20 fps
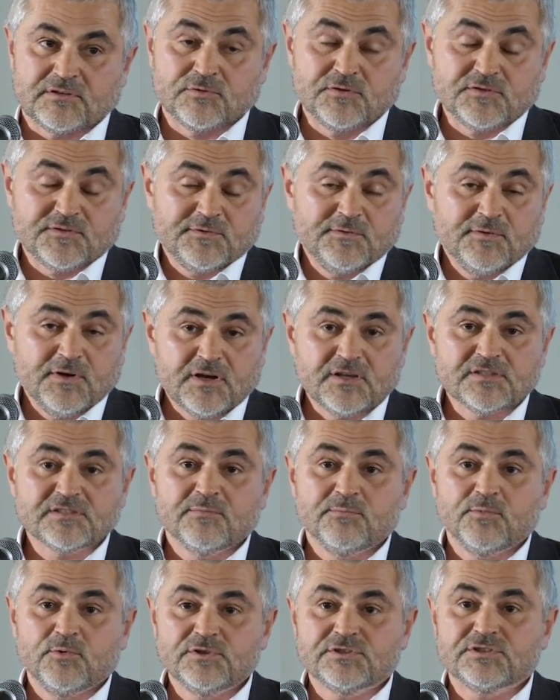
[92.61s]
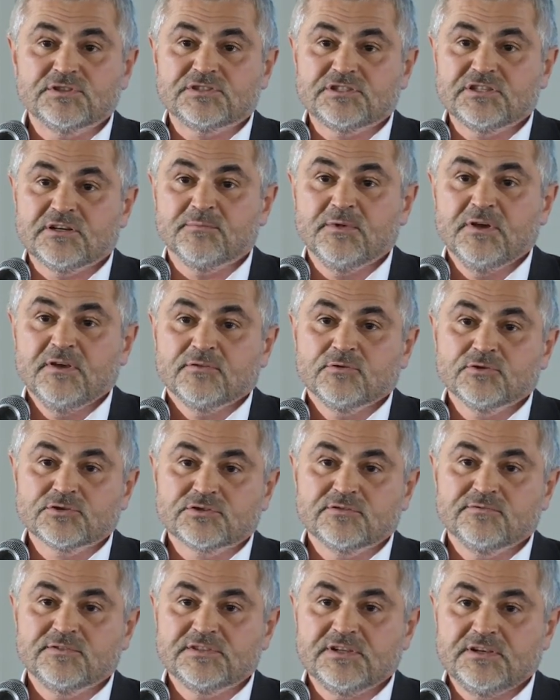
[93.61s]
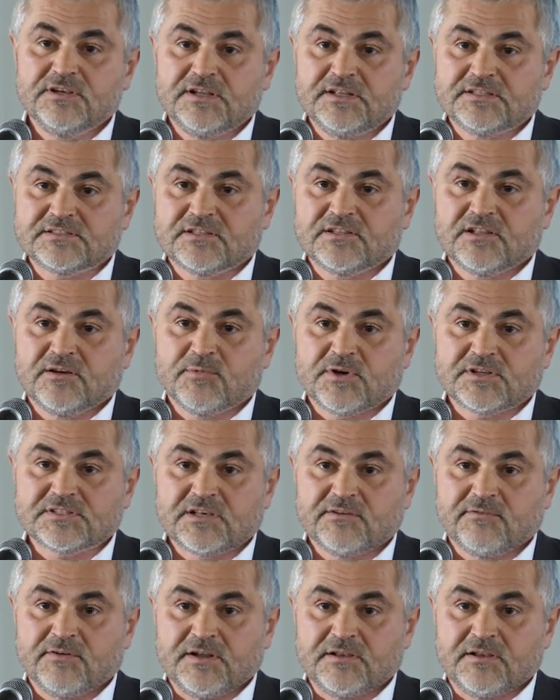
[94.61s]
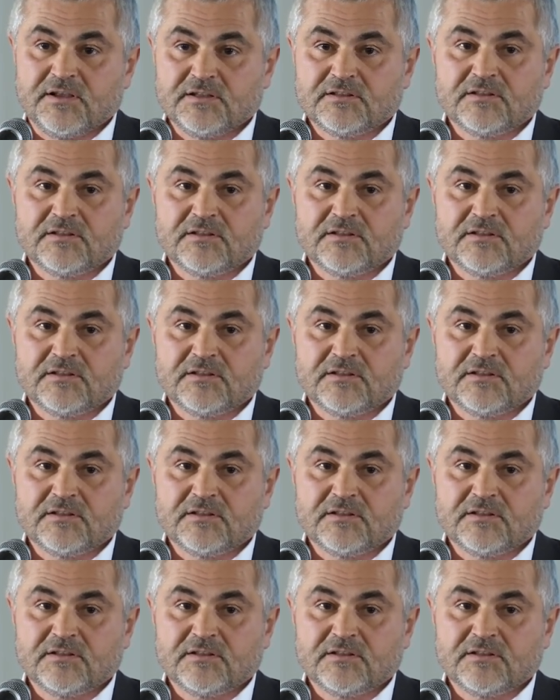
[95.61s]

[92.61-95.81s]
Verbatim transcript: То есть в два раза больше, чем то, что выделяется на образование.